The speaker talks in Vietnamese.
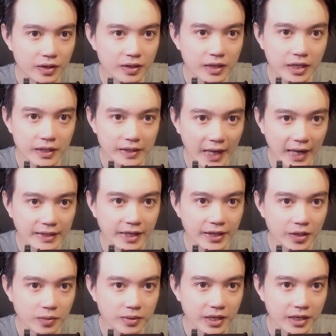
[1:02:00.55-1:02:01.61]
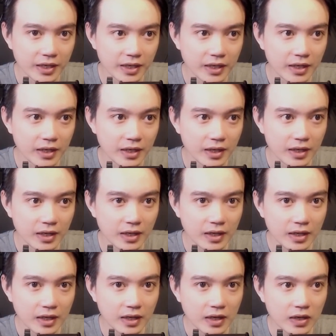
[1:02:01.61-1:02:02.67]
nên thả thằng nhóc đi.
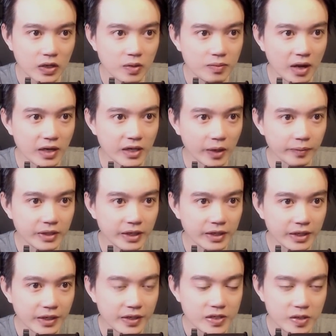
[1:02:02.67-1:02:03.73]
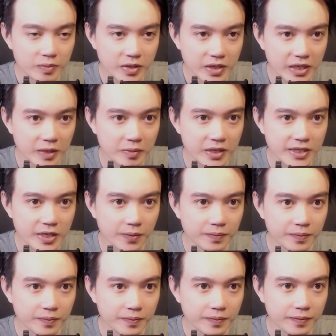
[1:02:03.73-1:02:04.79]
Nó mở cổng chân giới rồi bước vào bên trong.
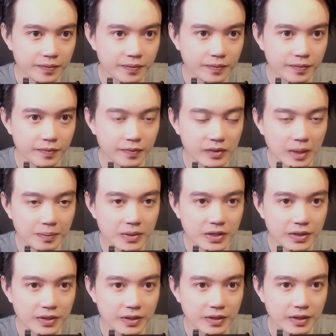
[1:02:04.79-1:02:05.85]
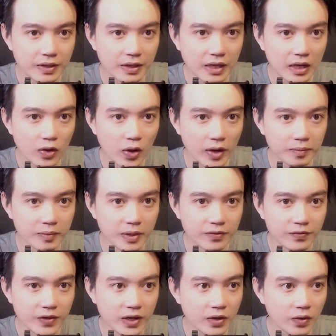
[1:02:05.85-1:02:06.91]
Tấm gương và đoàn binh
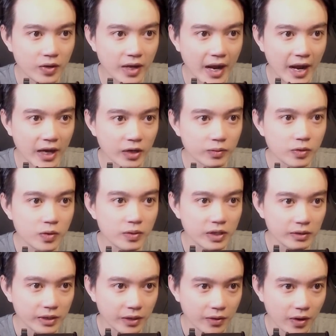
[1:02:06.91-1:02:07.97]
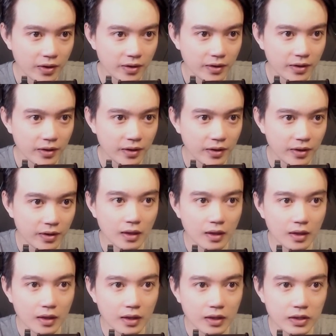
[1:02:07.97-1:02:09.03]
Phi Loka cũng hút vào theo đó.
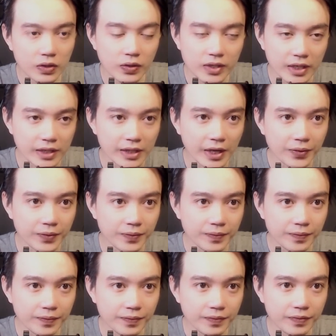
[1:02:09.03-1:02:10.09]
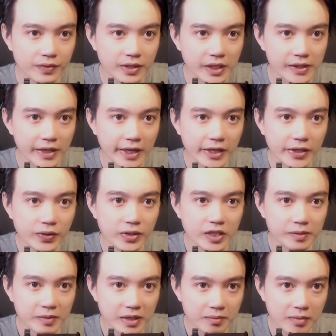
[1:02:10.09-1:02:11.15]
Tôi nhìn theo, chỉ thấy nó như
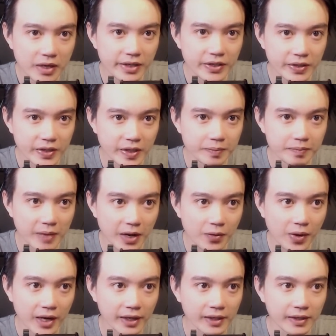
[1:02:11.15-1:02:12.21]
biến mất giữa cụm mã hoang.